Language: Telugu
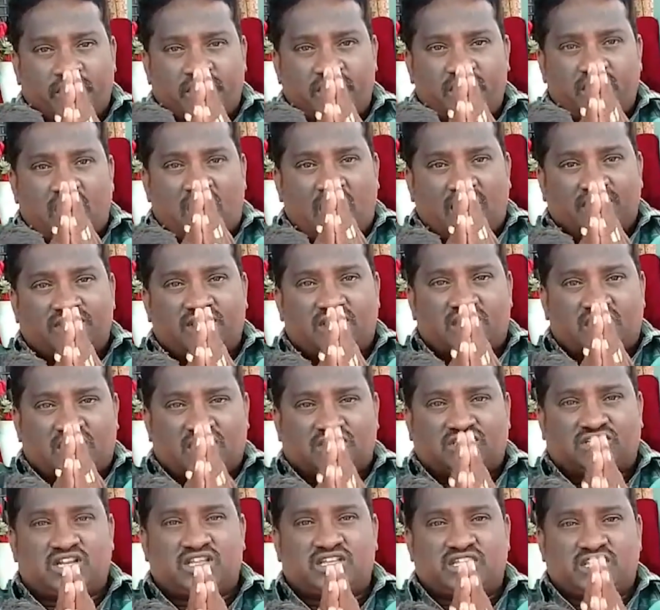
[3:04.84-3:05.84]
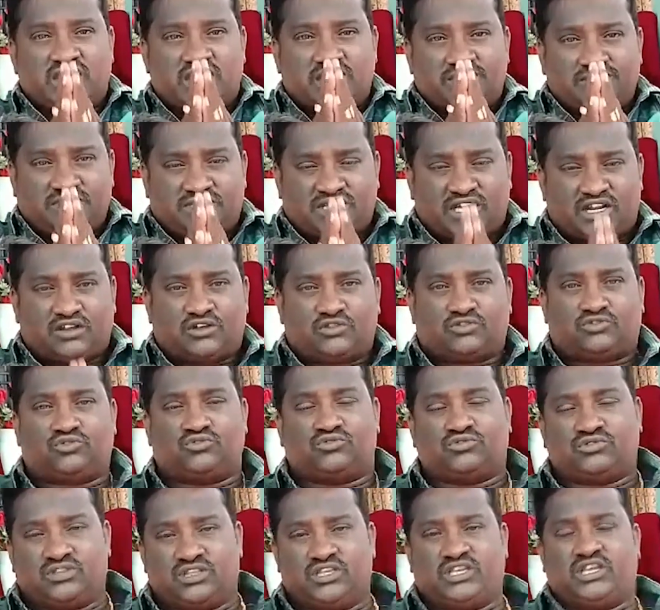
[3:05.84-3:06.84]
ఈ ఆంధ్ర రాష్ట్రంలో ఏం
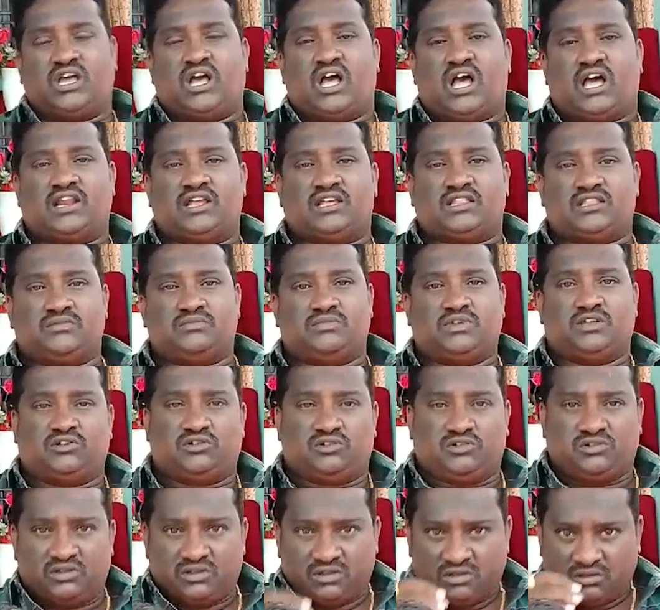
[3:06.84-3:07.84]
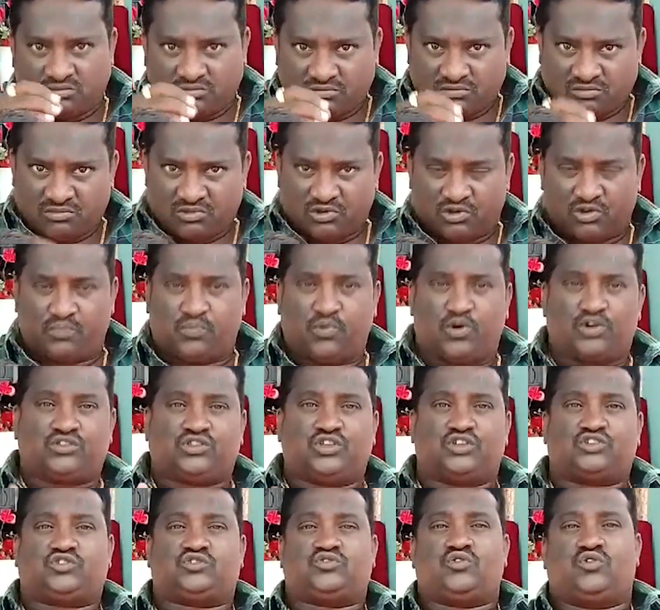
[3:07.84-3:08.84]
జరుగుతుంది అనేది మీరు రిపోర్ట్
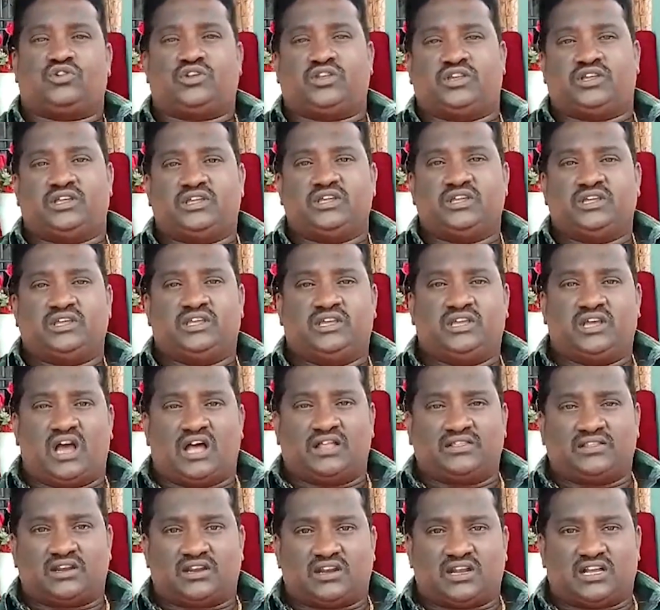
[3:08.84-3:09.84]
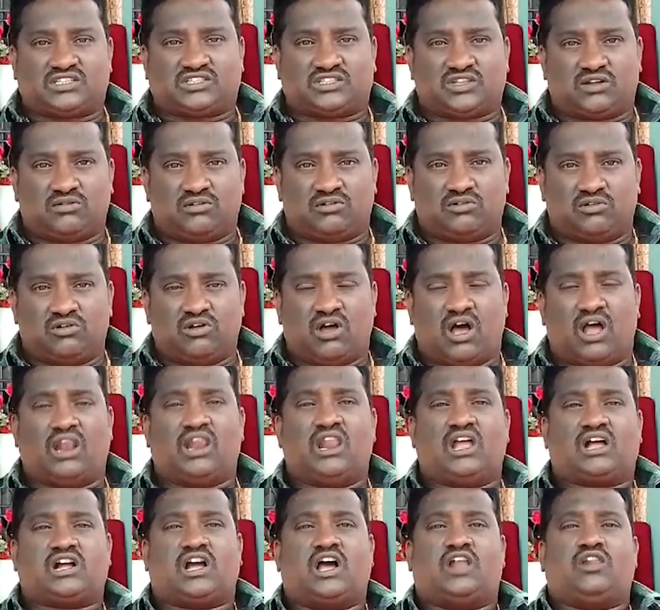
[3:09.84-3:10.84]
తెచ్చుకోండి ఈ ఆంధ్ర రాష్ట్రంలో
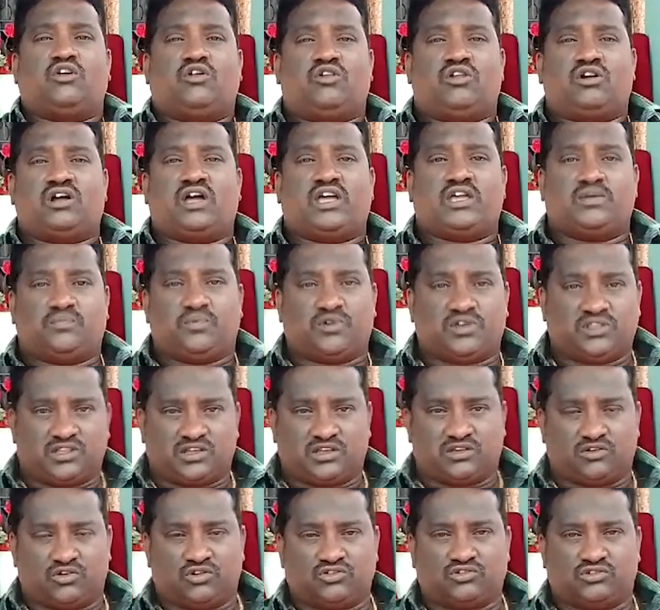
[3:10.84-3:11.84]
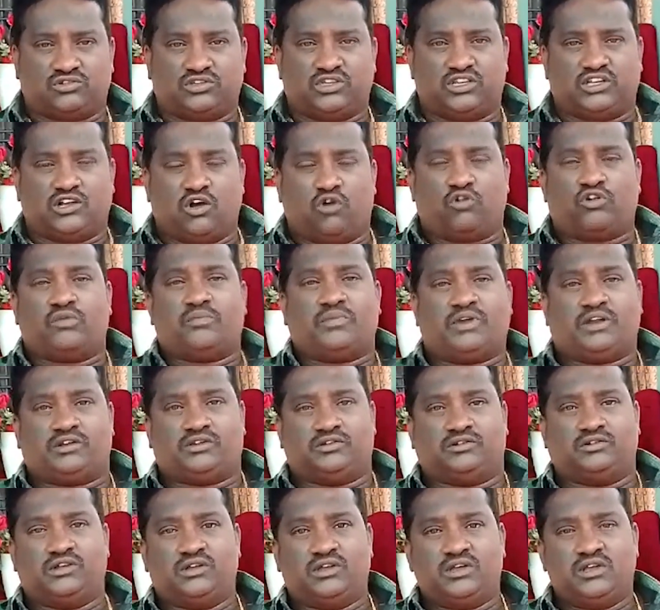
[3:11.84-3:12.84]
అల్ల కల్లోలంగా అయిపోయింది ఈరోజు ఈ
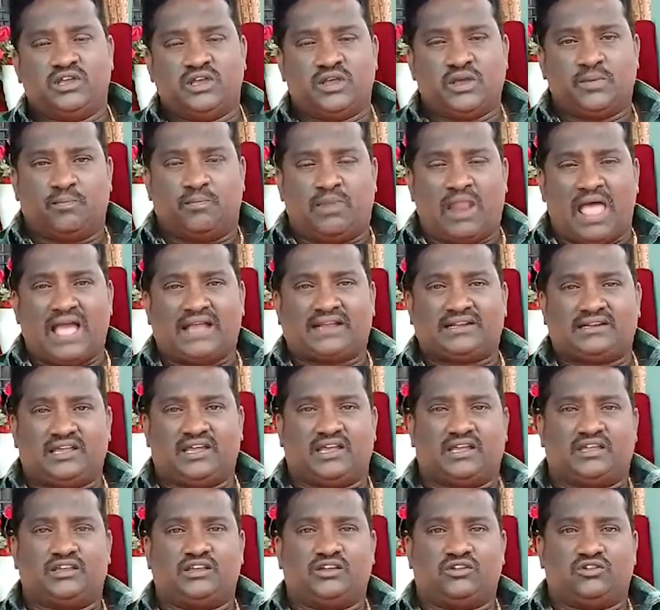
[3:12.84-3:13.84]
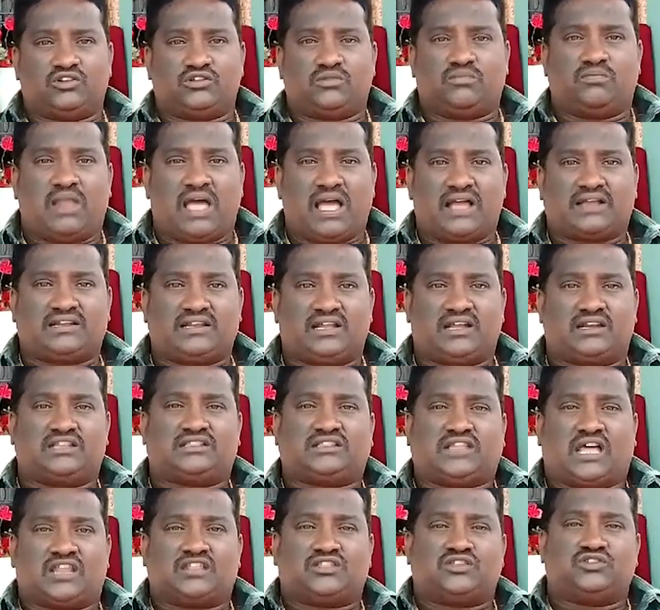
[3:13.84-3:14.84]
గవర్నమెంట్ బ్లాక్ డే ఈరోజు బ్లాక్ డే అంటే
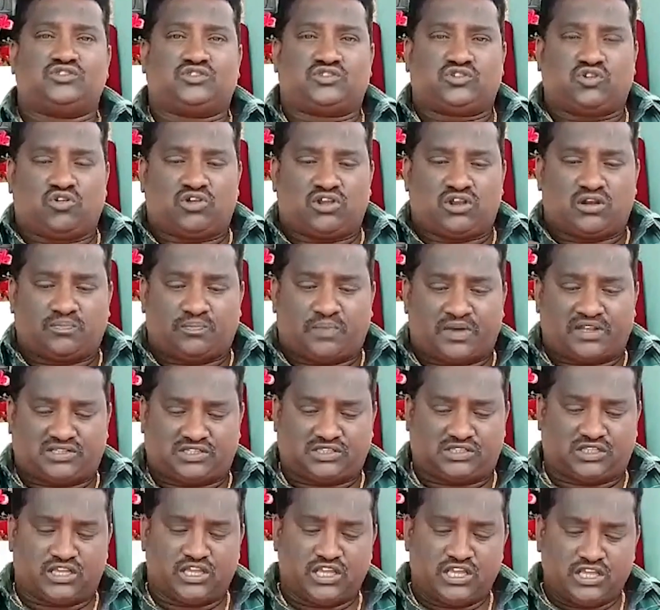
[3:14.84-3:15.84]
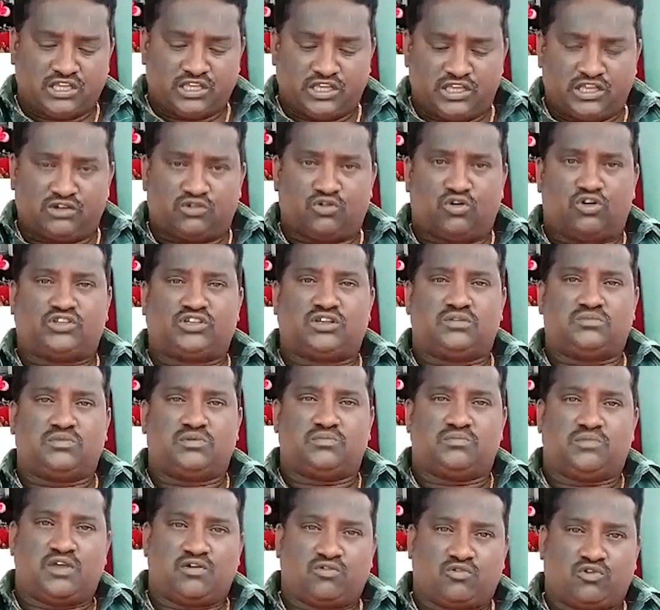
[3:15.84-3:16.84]
తలదించుకోలేని పరిస్థితి ఈ రోజుని
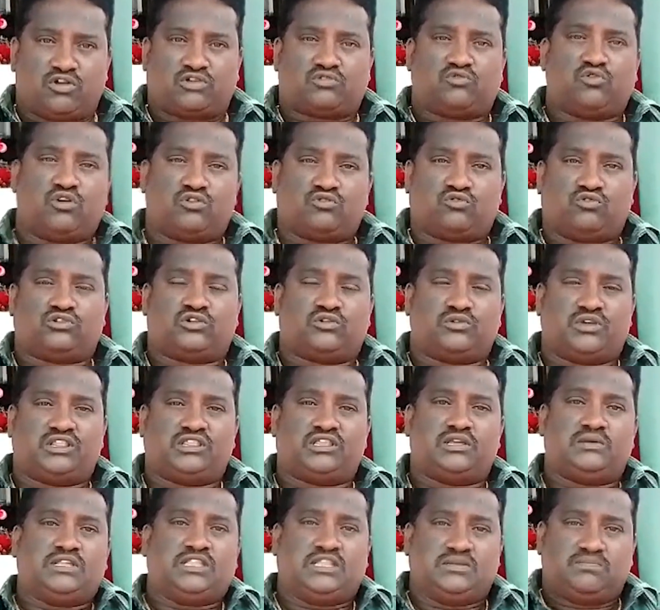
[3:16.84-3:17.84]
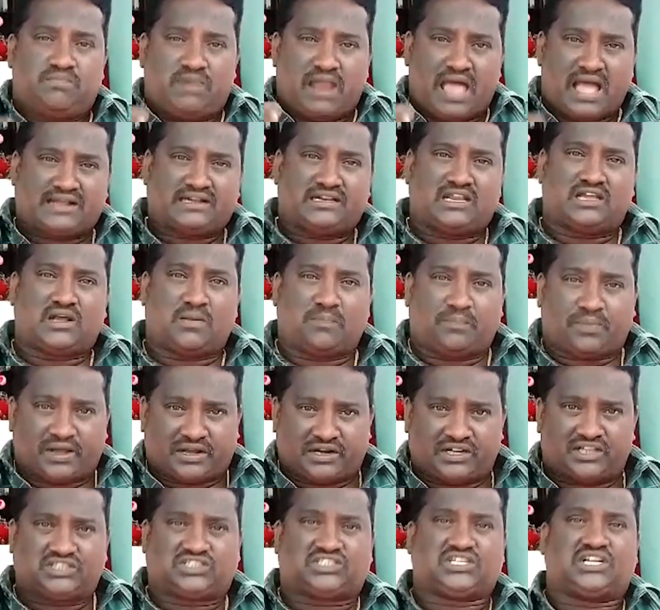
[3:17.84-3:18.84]
మేము మేము కూడా కోరుకుంటున్నాం ఏంది ఇది బ్లాక్ డేగా
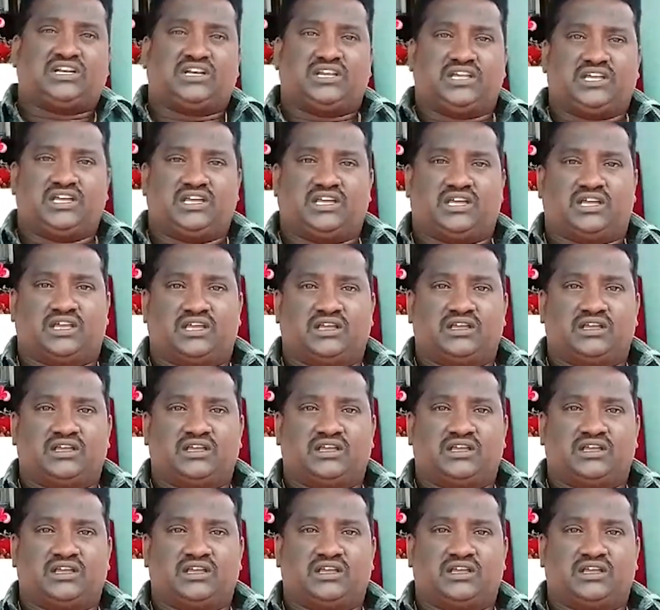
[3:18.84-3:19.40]
ప్రకటించండి